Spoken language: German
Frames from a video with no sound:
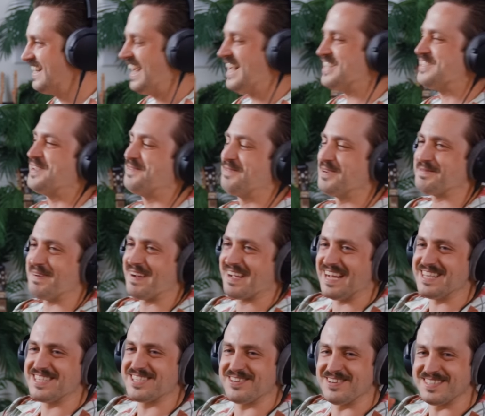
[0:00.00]
Also ich muss mal
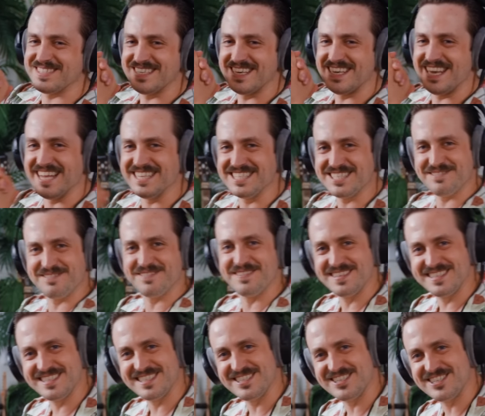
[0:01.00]
ganz kurz eine Lanze
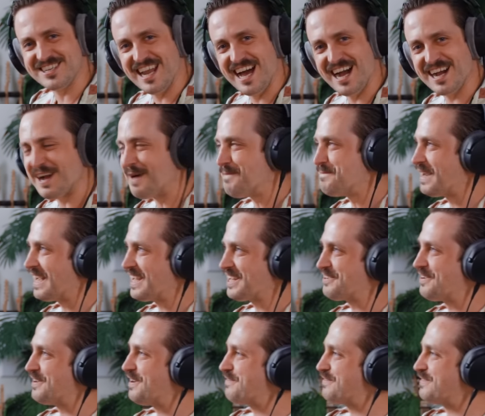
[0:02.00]
für diesen Schlager
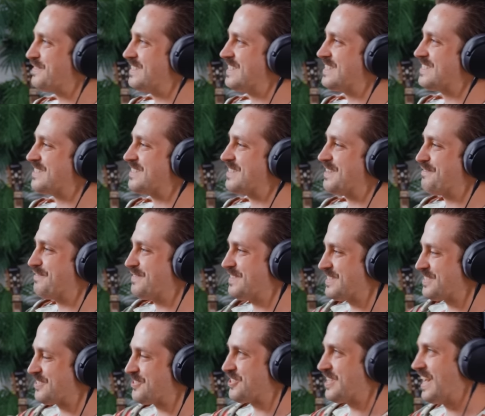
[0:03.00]
brechen oder für diese, für diese